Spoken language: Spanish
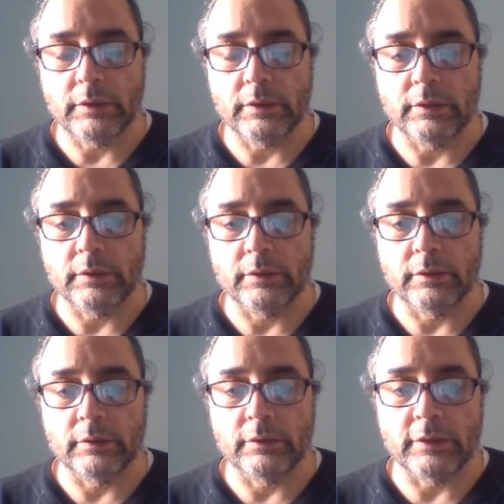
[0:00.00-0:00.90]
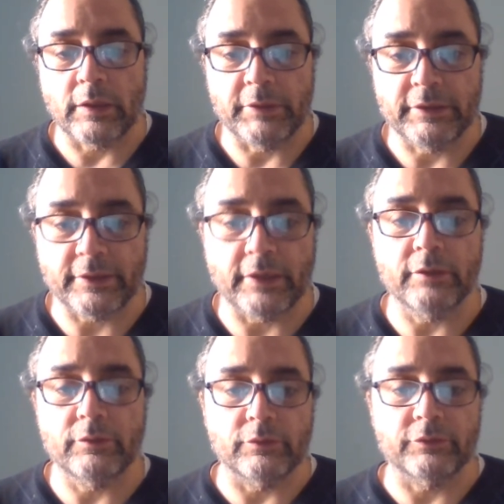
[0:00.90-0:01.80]
eh, la
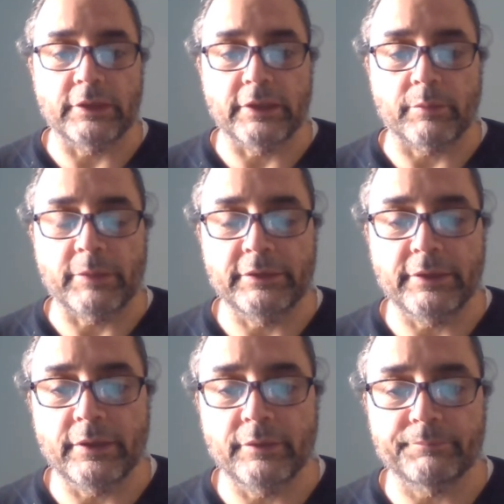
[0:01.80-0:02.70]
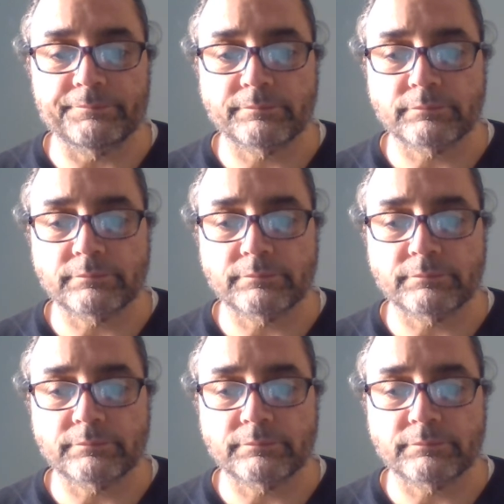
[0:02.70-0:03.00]
amistad, o sea, la hermandad,